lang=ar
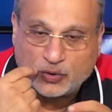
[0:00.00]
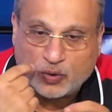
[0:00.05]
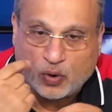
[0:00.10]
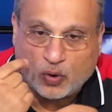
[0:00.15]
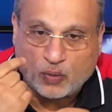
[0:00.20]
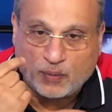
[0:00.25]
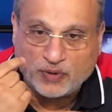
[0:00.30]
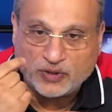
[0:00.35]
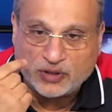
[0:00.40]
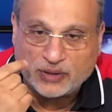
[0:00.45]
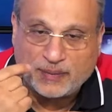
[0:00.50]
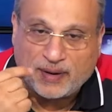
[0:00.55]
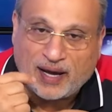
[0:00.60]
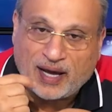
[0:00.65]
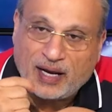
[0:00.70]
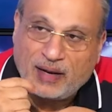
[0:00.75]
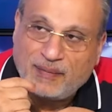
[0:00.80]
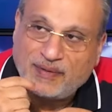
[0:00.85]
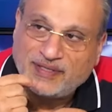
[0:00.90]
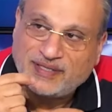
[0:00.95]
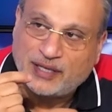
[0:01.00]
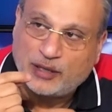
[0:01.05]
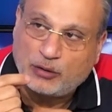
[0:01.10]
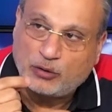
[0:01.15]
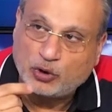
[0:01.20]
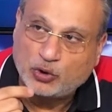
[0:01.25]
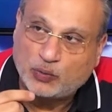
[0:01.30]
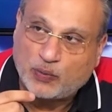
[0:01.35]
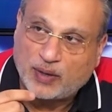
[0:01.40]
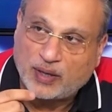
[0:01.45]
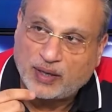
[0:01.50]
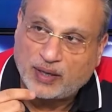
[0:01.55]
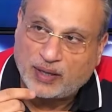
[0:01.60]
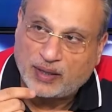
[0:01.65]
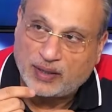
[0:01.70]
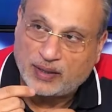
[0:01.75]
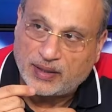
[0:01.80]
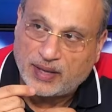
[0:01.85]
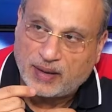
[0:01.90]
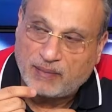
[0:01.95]
او بشي محل بيزيد له شوي
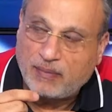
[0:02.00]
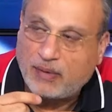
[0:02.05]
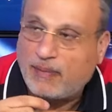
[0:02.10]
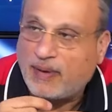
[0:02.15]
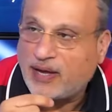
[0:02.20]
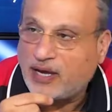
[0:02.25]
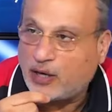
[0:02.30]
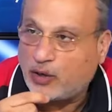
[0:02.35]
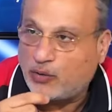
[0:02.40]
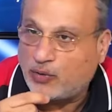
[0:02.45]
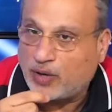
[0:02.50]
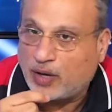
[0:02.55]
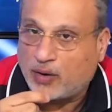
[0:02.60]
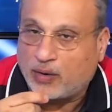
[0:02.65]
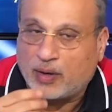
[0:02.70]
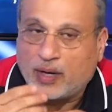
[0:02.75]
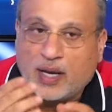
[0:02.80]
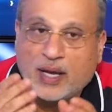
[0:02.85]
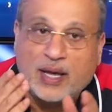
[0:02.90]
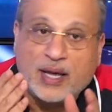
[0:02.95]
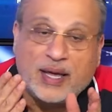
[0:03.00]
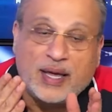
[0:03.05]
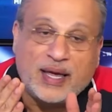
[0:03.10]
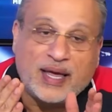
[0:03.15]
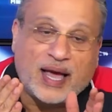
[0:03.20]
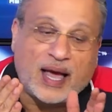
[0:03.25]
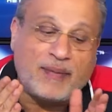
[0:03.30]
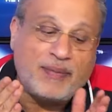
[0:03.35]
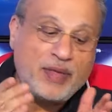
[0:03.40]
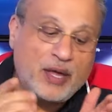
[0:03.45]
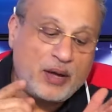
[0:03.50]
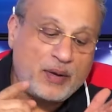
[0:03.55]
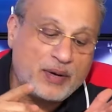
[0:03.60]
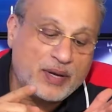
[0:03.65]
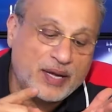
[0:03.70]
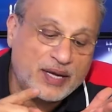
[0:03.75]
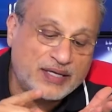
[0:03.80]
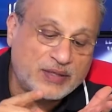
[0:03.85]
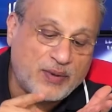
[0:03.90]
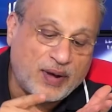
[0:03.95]
الدم ببين له اياهم عم
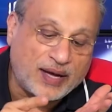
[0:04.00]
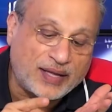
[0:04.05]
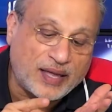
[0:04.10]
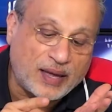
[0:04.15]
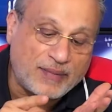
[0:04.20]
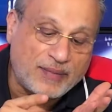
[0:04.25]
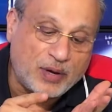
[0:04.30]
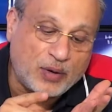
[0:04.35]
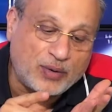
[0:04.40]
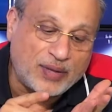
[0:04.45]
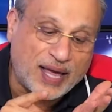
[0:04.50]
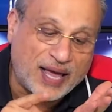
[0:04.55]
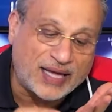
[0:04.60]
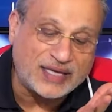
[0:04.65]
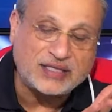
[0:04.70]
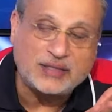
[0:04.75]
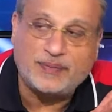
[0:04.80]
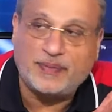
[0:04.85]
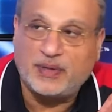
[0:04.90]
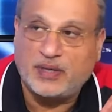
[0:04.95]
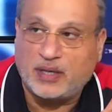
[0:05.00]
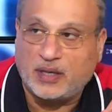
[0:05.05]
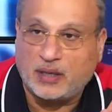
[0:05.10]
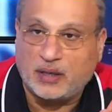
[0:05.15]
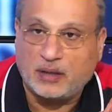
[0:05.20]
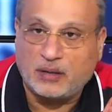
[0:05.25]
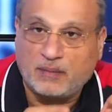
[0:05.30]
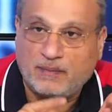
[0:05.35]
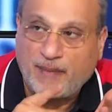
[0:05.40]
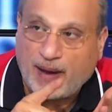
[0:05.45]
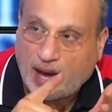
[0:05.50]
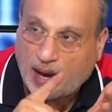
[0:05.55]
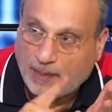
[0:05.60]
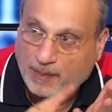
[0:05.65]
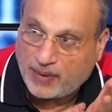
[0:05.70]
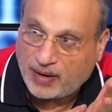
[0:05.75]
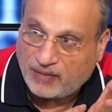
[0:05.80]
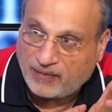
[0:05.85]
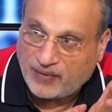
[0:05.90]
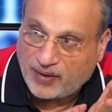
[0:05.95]
نحكي اذا واحد عم ياخذ اسبرين مع
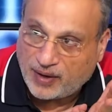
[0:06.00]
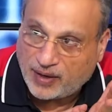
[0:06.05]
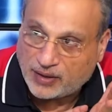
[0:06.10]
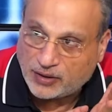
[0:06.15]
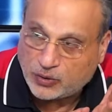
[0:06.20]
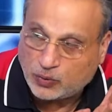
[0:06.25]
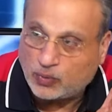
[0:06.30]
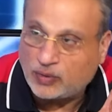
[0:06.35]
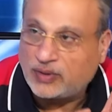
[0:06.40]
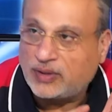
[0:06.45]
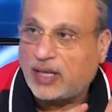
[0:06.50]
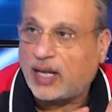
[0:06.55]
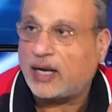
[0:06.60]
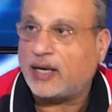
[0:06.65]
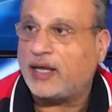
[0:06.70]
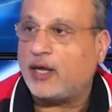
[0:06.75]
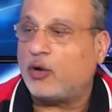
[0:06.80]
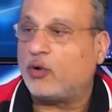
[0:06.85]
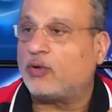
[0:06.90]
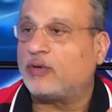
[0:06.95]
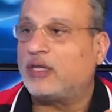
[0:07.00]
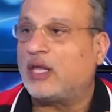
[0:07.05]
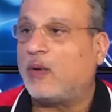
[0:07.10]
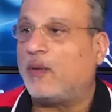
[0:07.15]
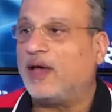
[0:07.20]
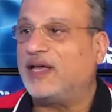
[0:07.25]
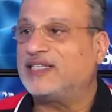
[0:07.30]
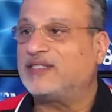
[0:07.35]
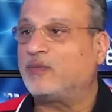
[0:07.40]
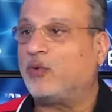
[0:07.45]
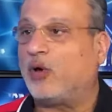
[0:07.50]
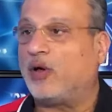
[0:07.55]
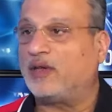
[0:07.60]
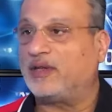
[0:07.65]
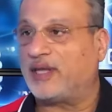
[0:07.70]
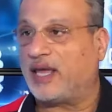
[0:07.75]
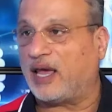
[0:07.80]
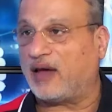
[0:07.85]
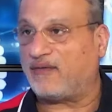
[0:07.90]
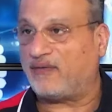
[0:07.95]
بلافيكس وضل ياخذ دواء اسمه
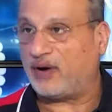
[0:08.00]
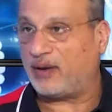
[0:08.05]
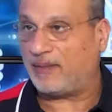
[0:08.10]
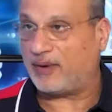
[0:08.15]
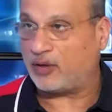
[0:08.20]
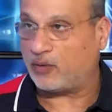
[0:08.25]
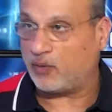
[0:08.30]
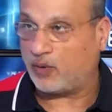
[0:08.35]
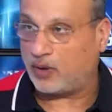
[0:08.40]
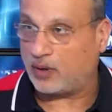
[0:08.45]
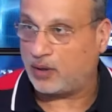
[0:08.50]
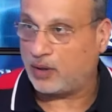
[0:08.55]
انتي انفلاماتوار